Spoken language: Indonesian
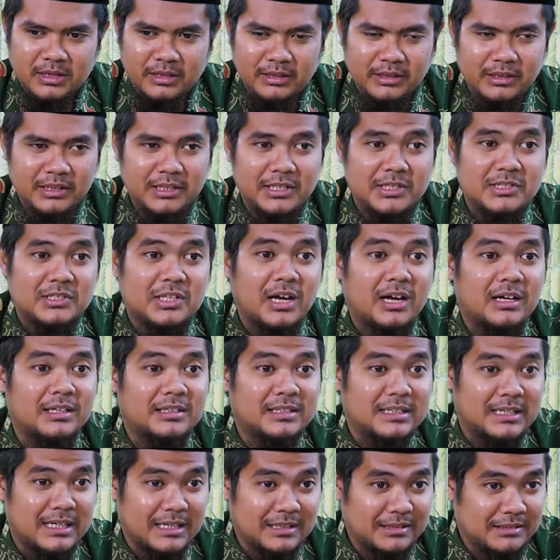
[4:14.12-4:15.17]
Kayak ini kisah
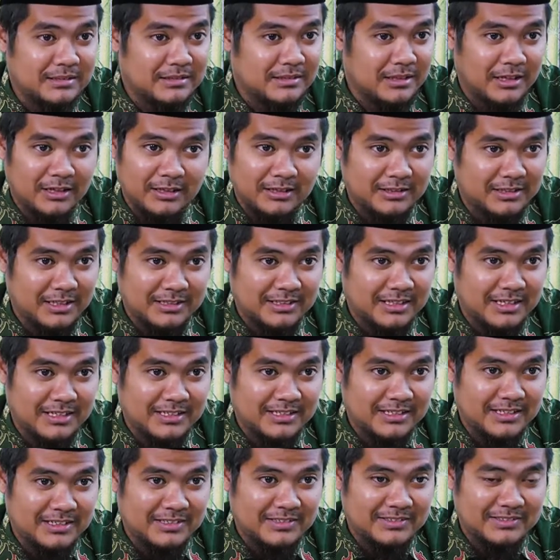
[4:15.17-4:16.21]
aja kan, nggak
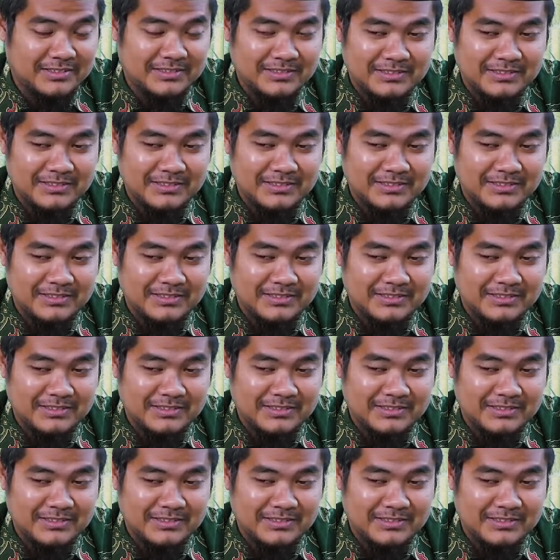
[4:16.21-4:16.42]
kenyataan kan.